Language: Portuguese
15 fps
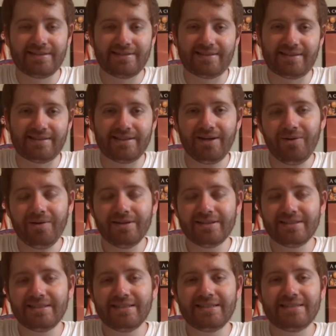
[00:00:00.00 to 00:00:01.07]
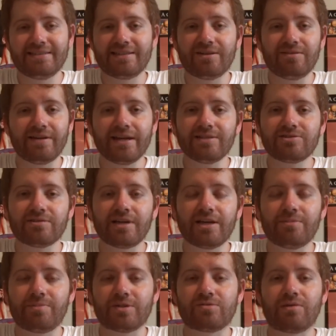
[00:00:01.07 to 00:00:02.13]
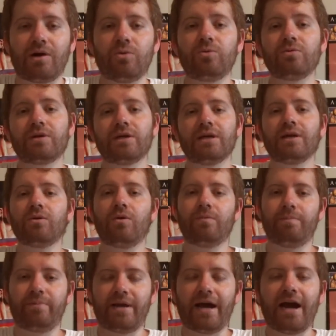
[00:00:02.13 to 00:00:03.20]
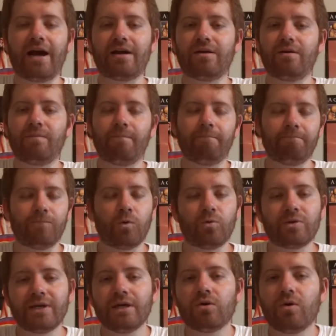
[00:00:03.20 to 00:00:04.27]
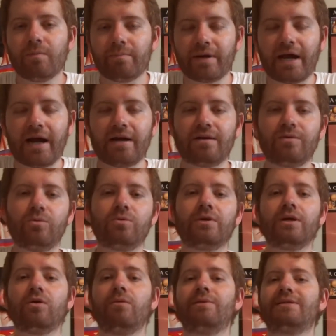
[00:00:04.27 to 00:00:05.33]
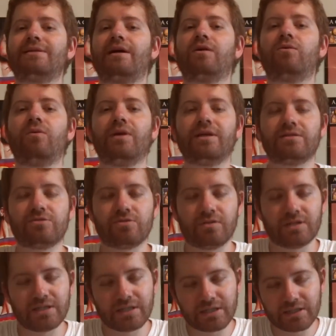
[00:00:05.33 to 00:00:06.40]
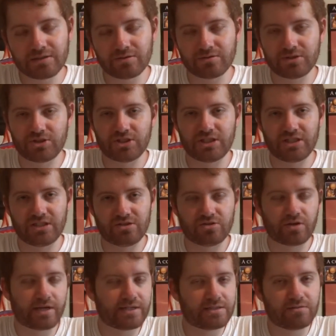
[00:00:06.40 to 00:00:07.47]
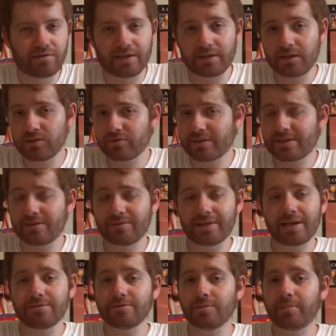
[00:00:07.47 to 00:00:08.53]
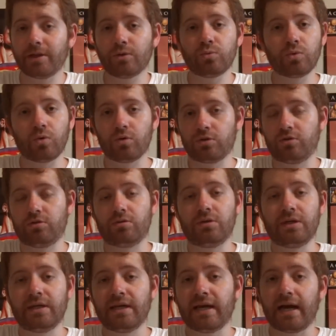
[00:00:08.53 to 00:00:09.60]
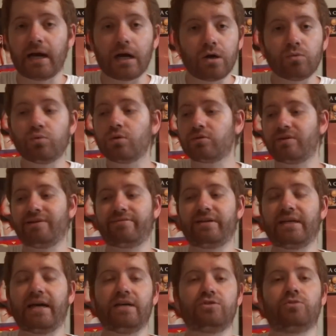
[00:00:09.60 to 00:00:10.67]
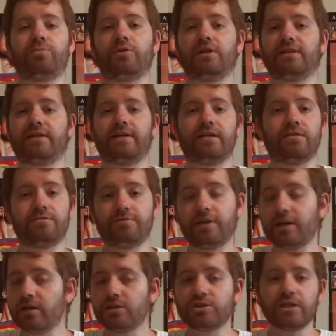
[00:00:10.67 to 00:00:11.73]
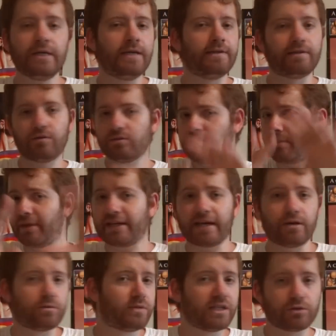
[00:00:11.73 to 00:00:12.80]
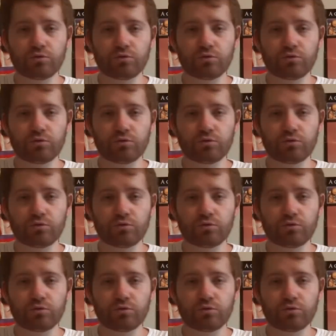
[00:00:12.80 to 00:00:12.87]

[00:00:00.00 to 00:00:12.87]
Entendeu? Então é isso daí, pessoal. O que comprar, o que comprar, o que começar colecionando de histórias em quadrinhos, você não deve ir pelo outro. Ah, o outro é fanático por Lanterna Verde, então eu também quero ter